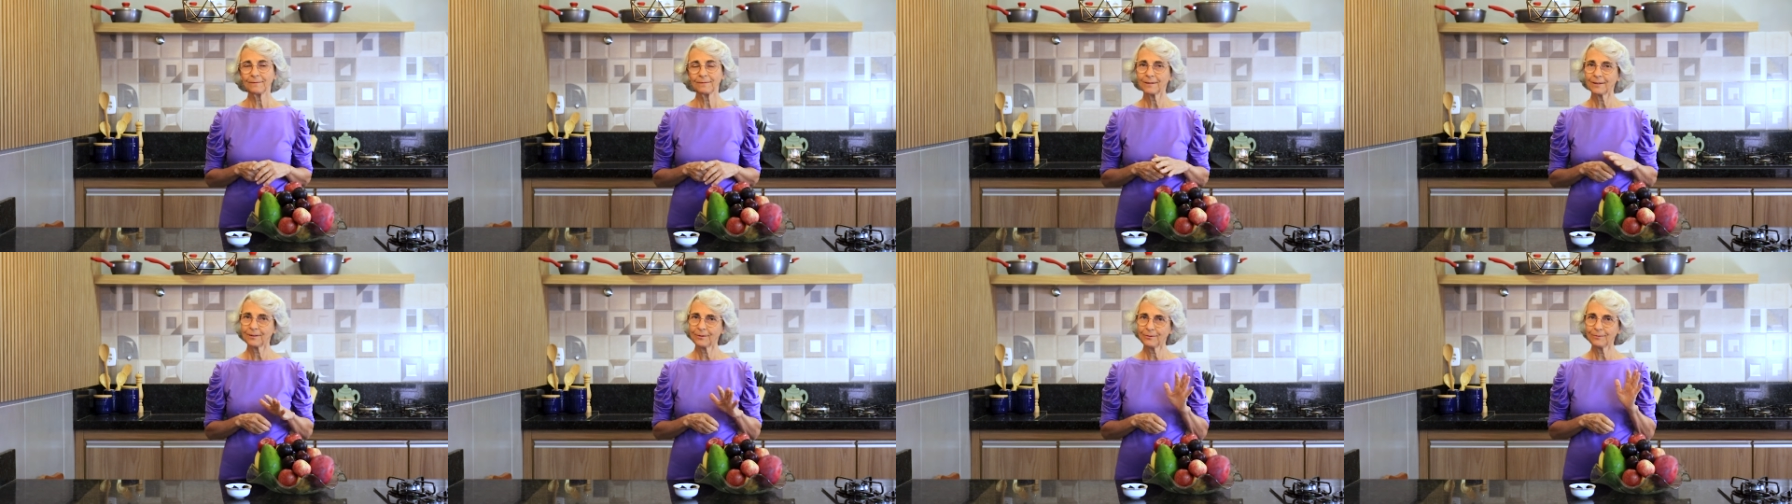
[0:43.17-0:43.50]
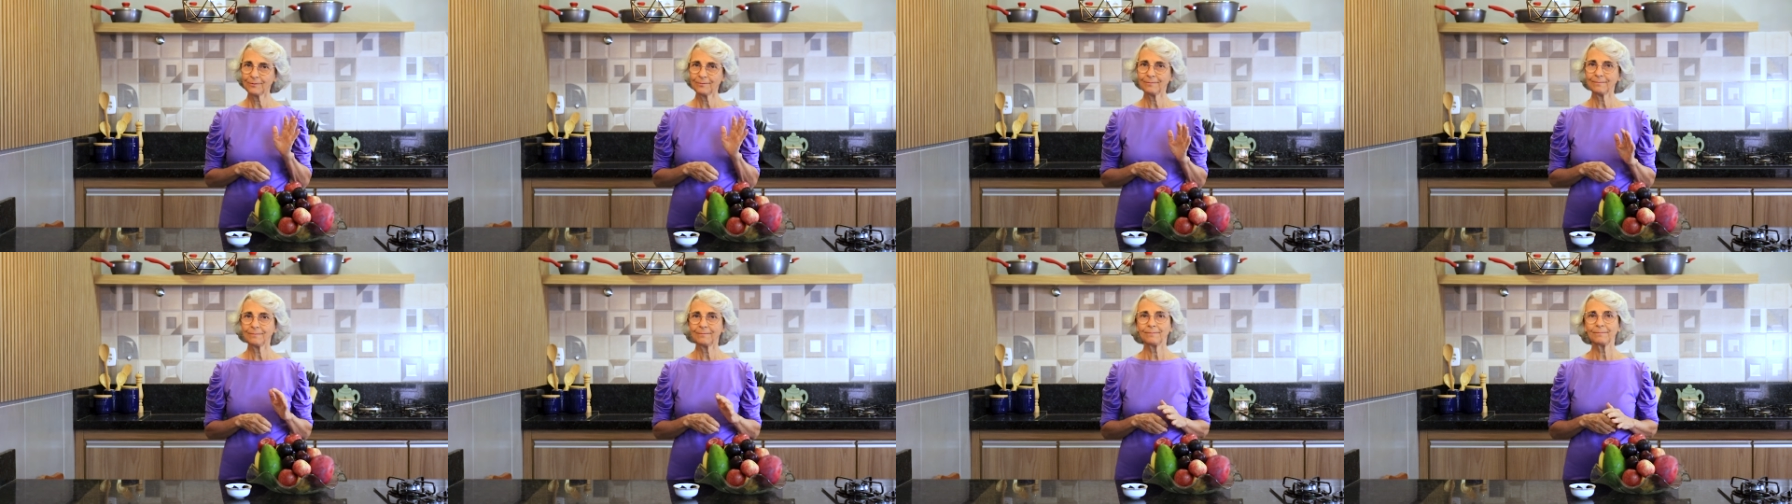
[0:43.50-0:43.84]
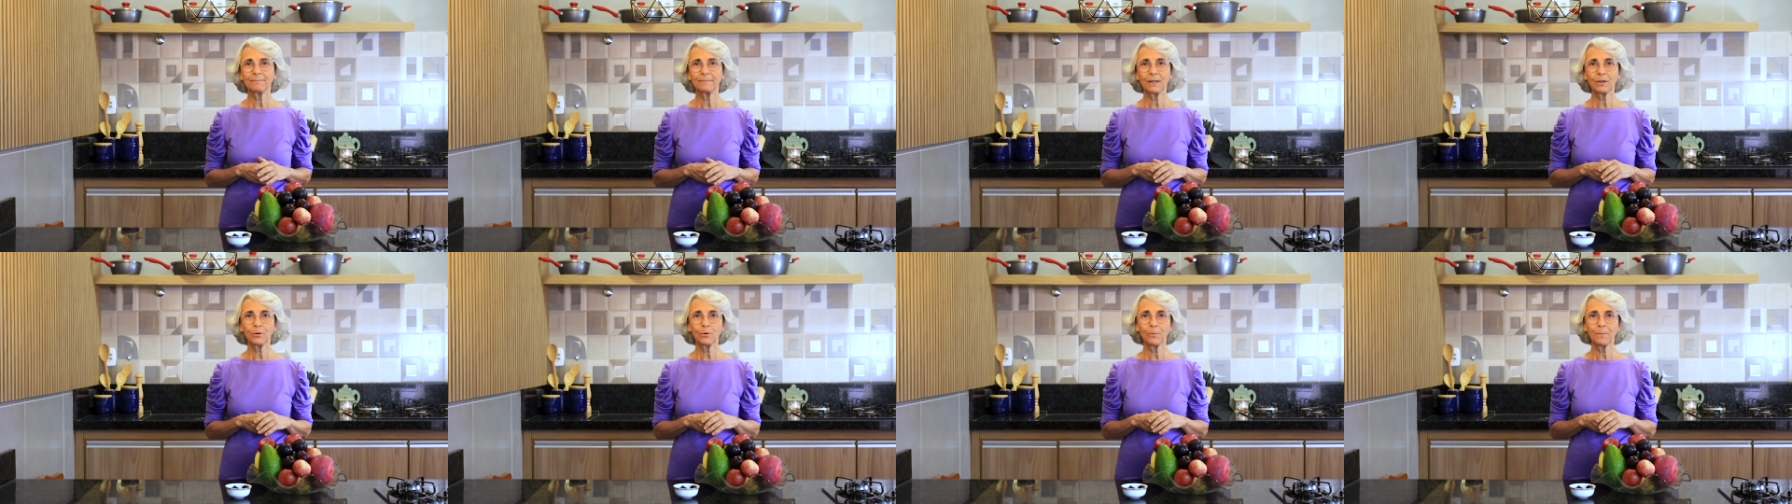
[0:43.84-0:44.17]
Então,
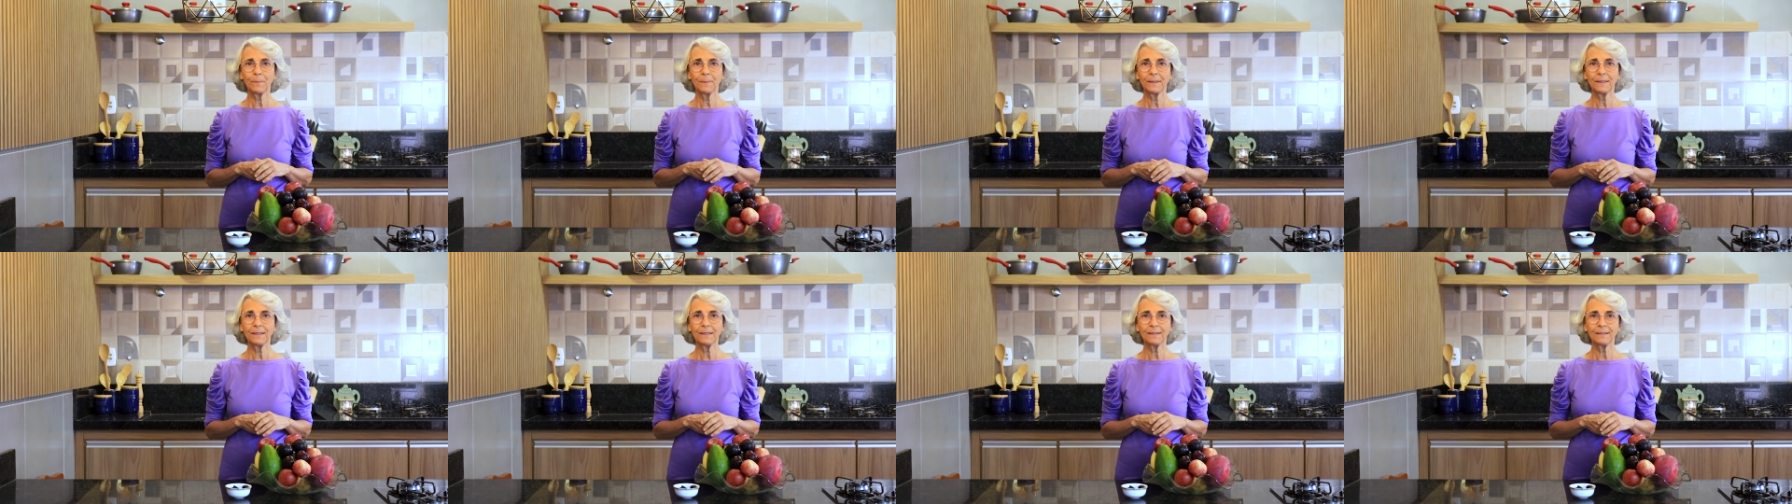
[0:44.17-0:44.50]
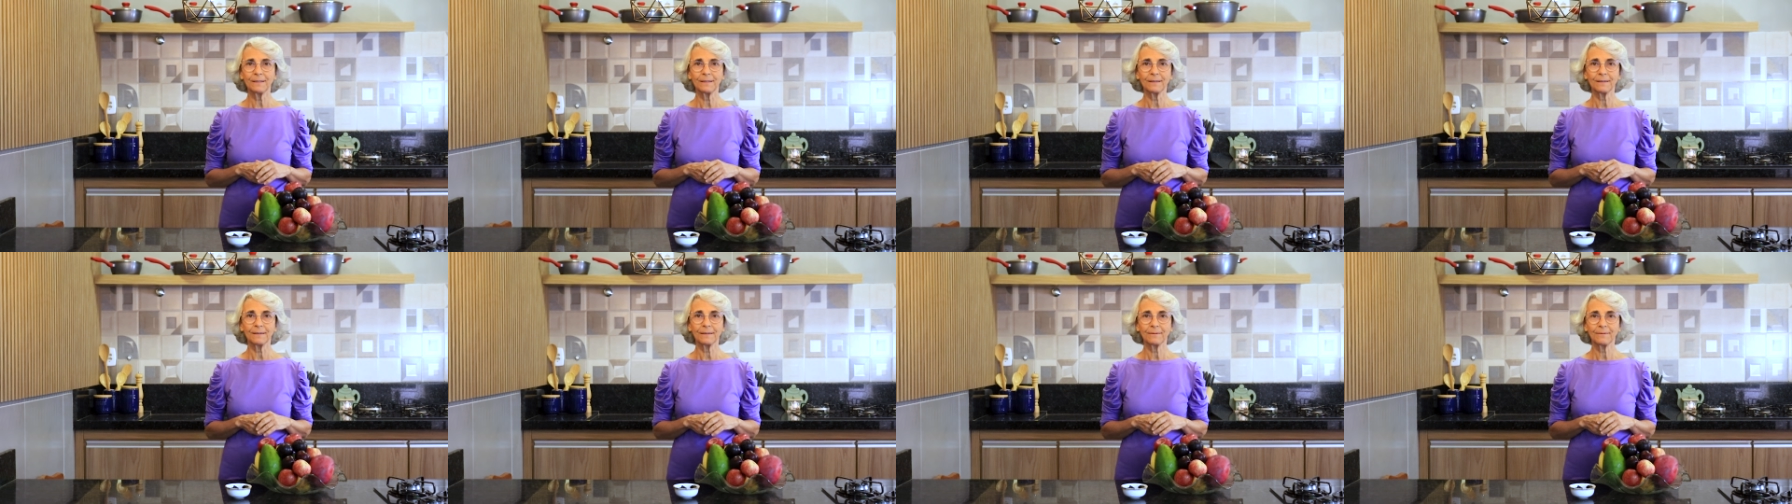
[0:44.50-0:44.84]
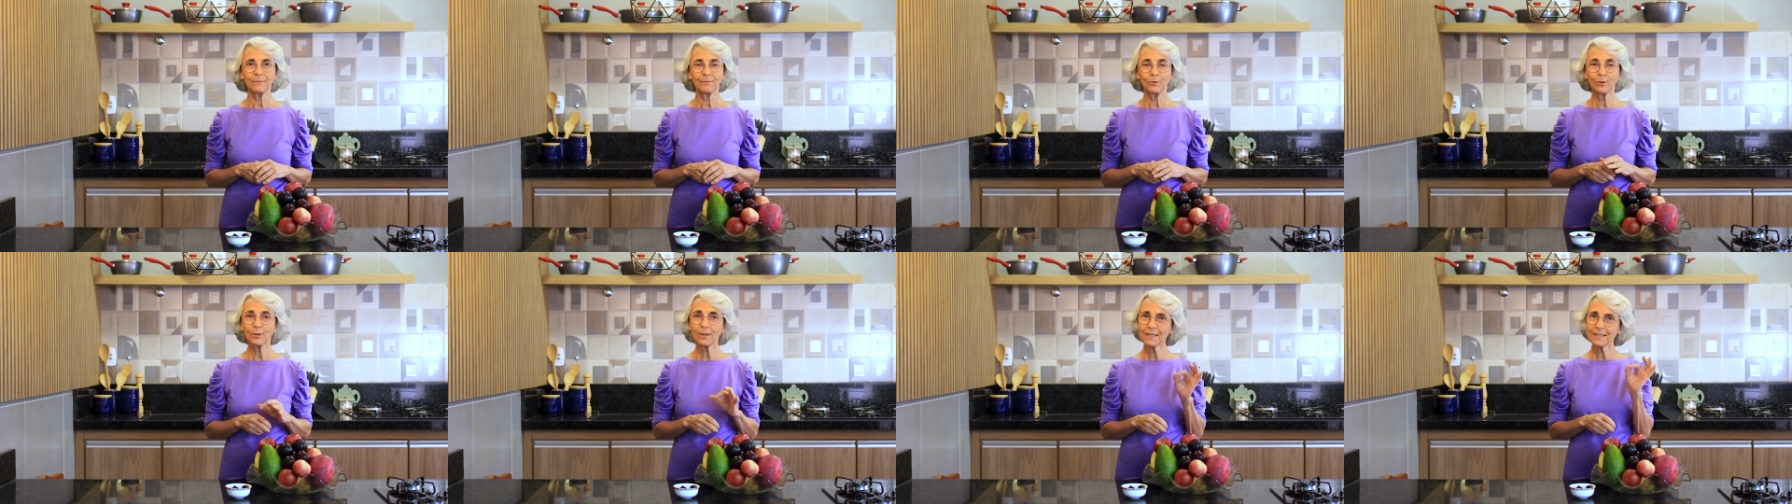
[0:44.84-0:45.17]
me acompanha aí.
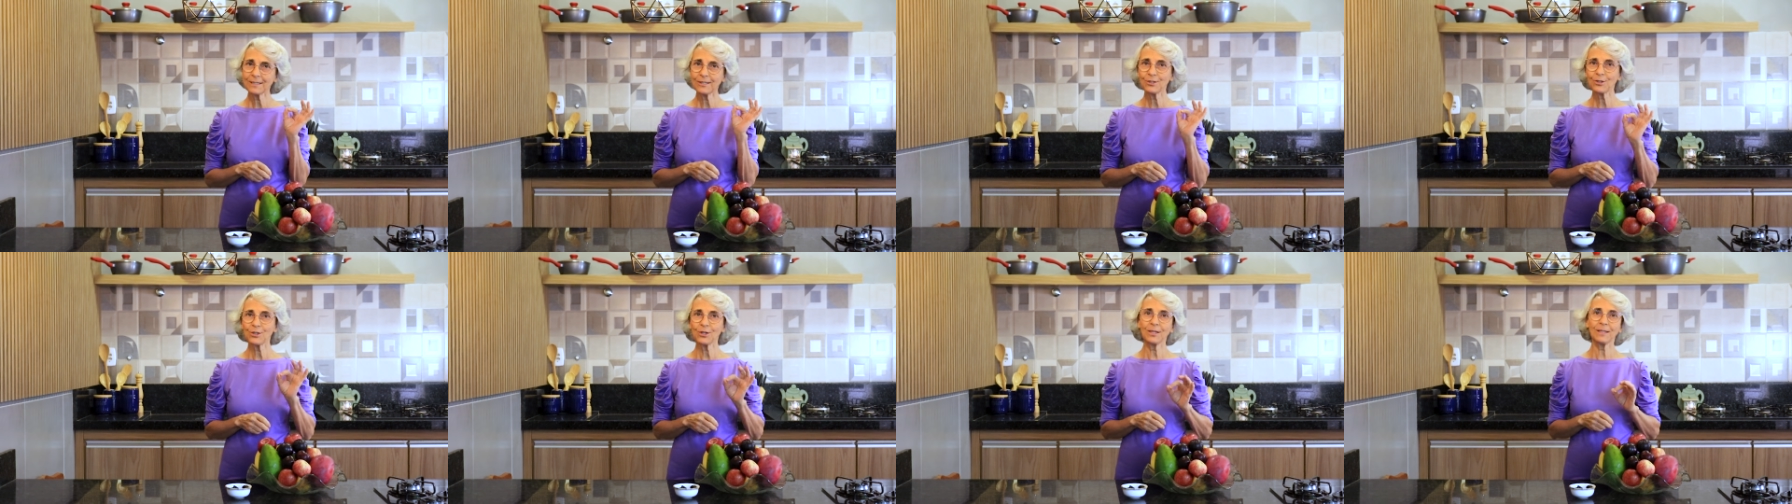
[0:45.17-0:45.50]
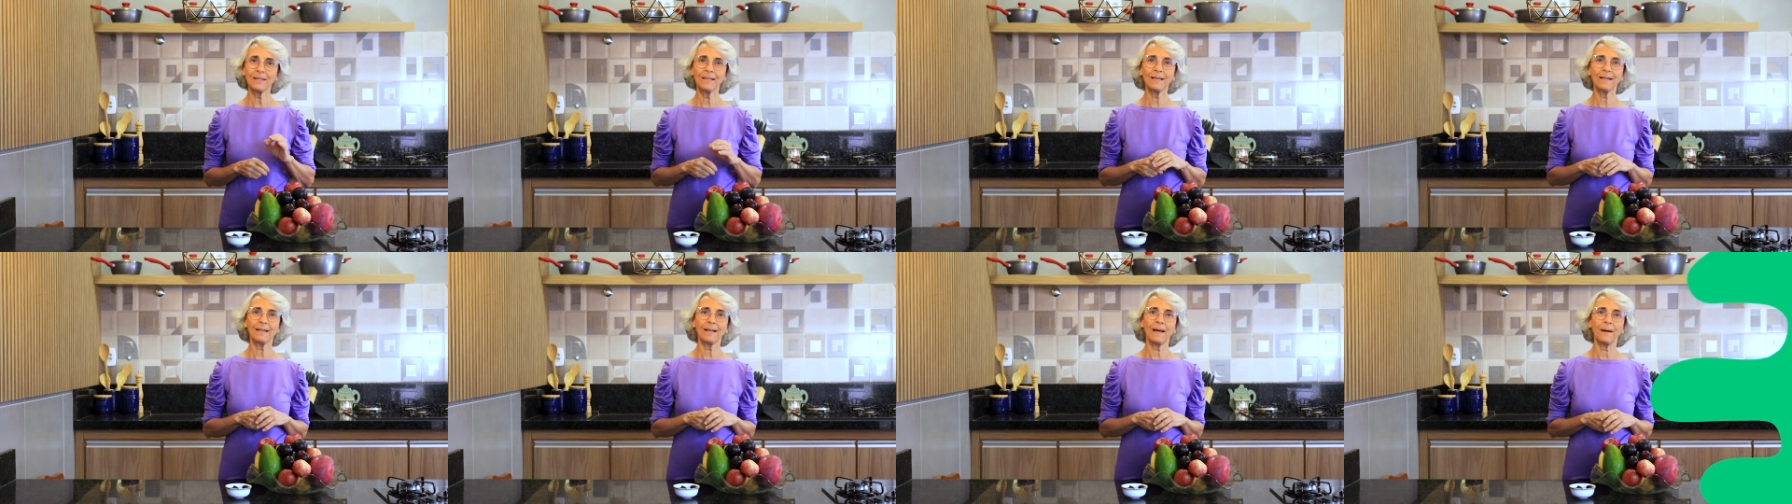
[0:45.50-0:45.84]
Vou decidir até